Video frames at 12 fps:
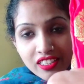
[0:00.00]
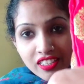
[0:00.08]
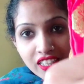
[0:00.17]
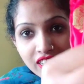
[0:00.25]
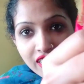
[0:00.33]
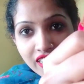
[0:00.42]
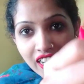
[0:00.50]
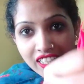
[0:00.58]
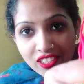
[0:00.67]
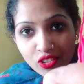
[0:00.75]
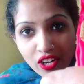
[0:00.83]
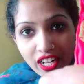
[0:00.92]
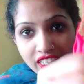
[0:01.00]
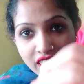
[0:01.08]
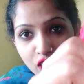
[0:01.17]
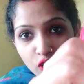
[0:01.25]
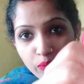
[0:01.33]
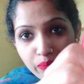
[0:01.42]
জারির কাজ করা আছে
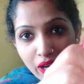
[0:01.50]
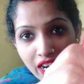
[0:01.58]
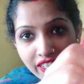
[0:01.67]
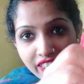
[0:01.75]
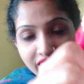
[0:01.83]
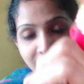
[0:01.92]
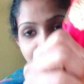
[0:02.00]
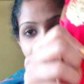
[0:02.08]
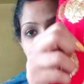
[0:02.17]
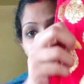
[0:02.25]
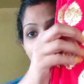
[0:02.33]
এরকম পান ডিজাইনের